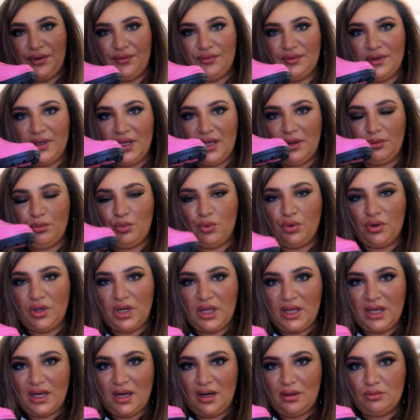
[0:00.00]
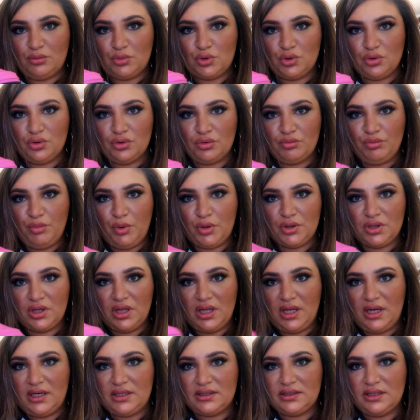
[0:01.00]
Defne'ye böyle yağmurluk
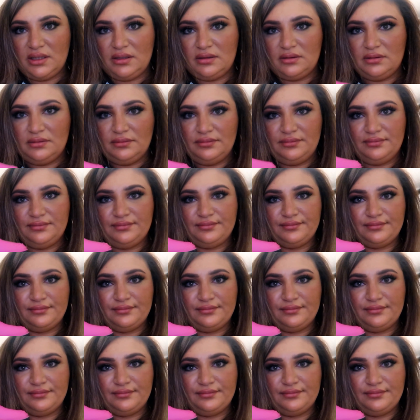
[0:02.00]
botlardan.